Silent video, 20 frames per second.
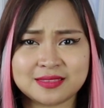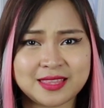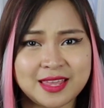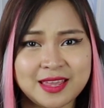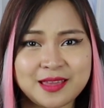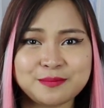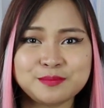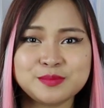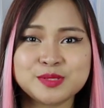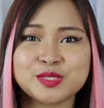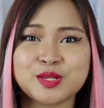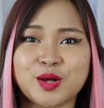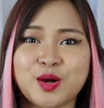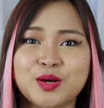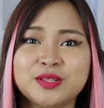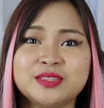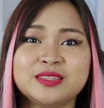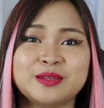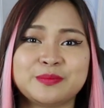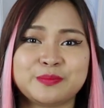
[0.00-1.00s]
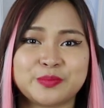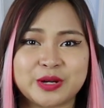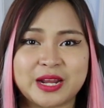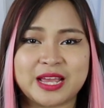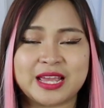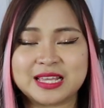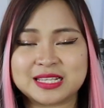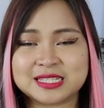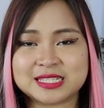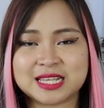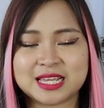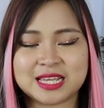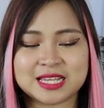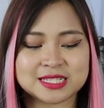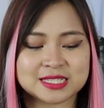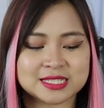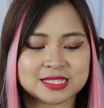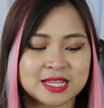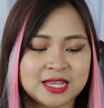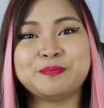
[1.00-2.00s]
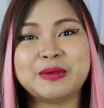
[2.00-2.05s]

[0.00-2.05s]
dibs on the prices.